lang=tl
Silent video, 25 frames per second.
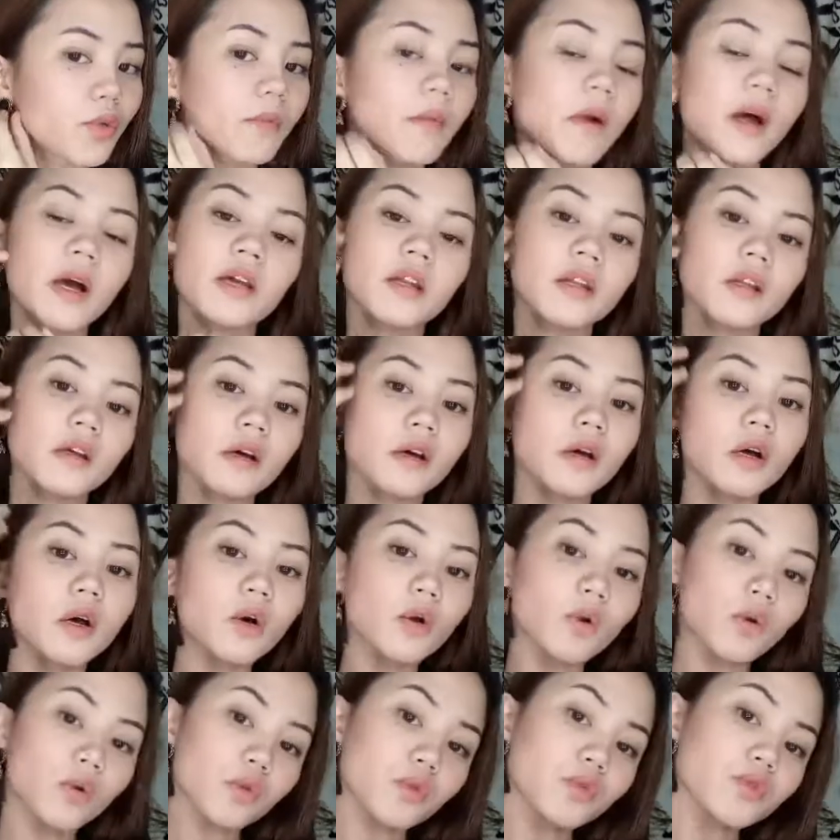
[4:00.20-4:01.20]
to para
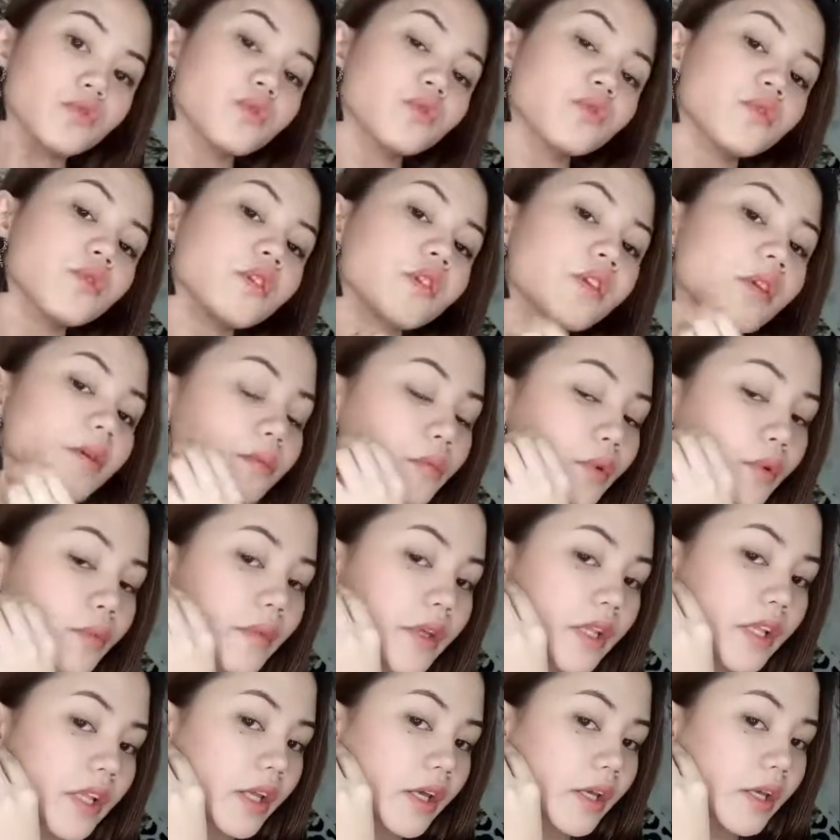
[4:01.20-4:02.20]
kung gusto niya rin
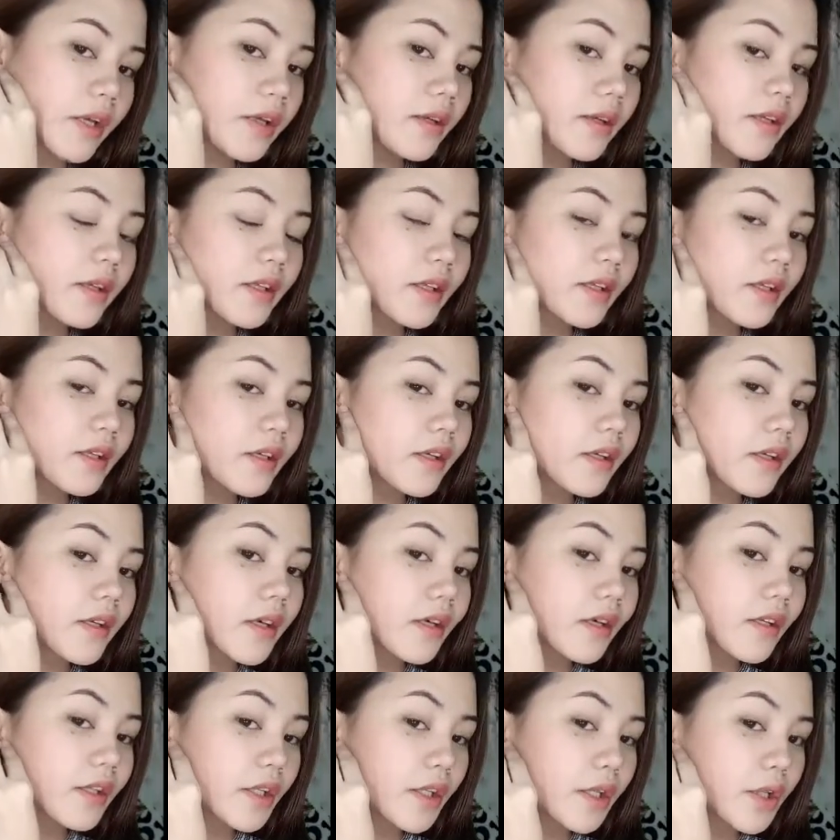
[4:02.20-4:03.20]
bumili,
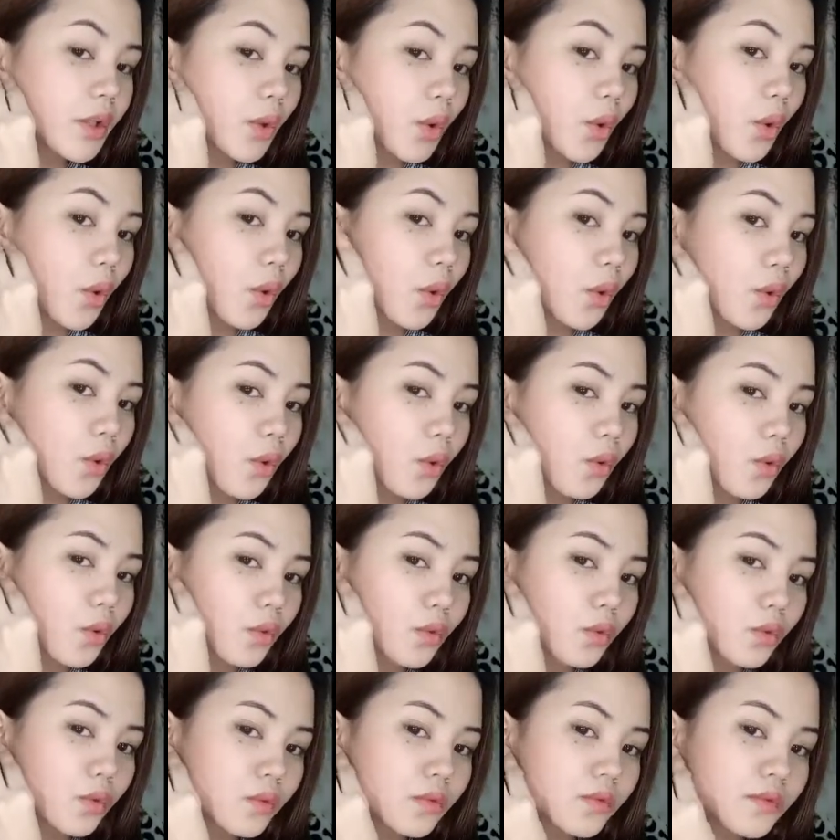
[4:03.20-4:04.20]
di go.